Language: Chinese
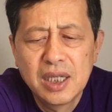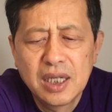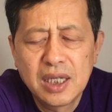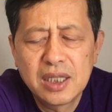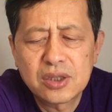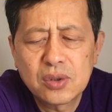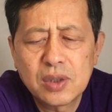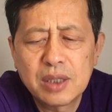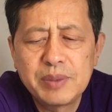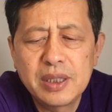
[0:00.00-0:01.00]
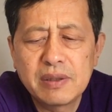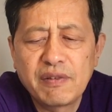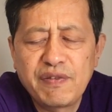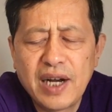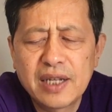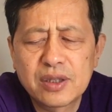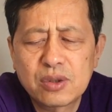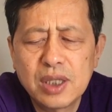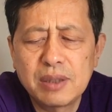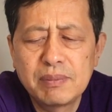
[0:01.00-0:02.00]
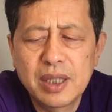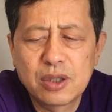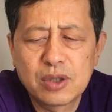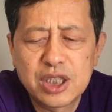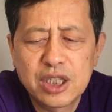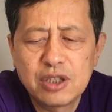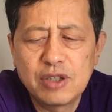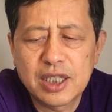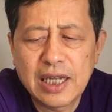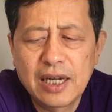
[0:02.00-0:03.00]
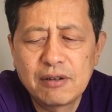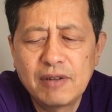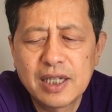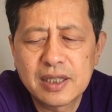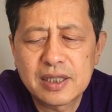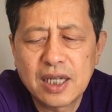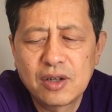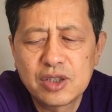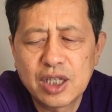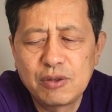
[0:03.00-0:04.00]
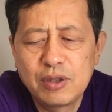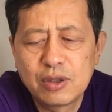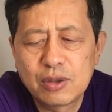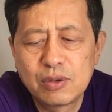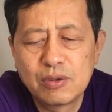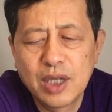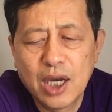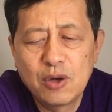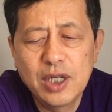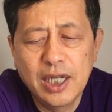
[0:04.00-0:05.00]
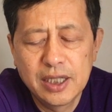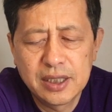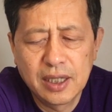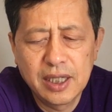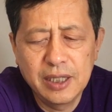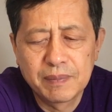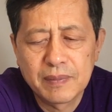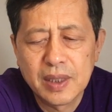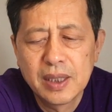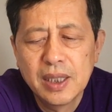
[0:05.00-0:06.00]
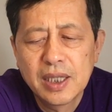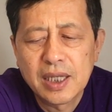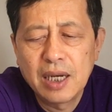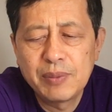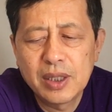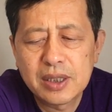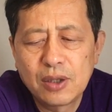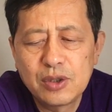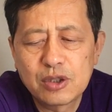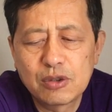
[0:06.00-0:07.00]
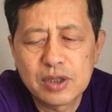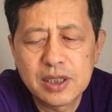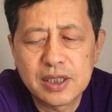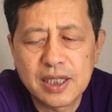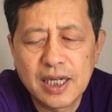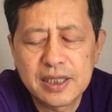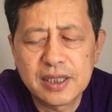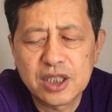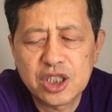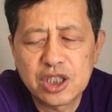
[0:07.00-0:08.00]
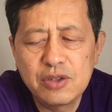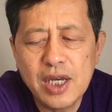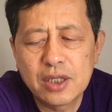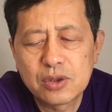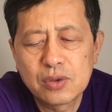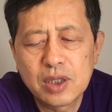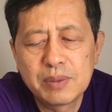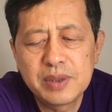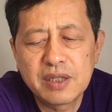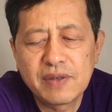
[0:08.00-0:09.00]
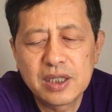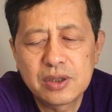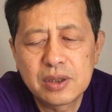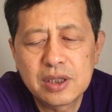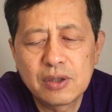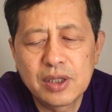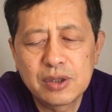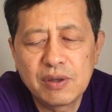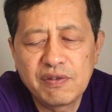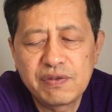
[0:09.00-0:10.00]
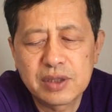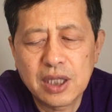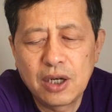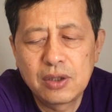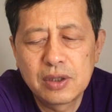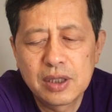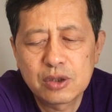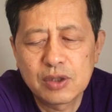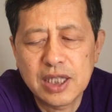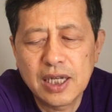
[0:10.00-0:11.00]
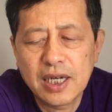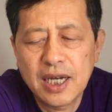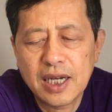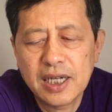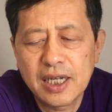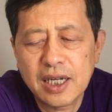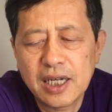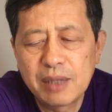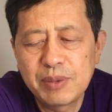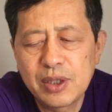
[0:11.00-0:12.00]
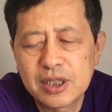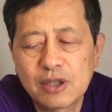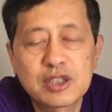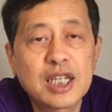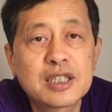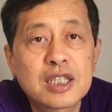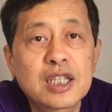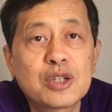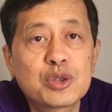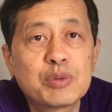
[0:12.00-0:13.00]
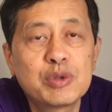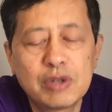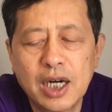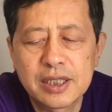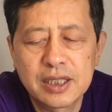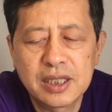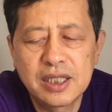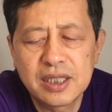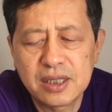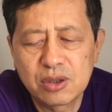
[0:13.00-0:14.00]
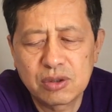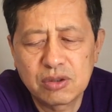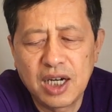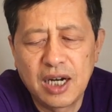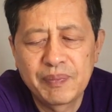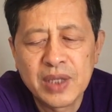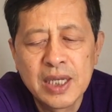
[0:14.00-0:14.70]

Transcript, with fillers: 呃，中国人民反对美国侵略台湾朝鲜运动委员会成立。抗美援朝运动自此开始。十月，中国人民解放军志愿军赴朝作战，拉开了抗美援朝战争的序幕啊。这第一次就说啊，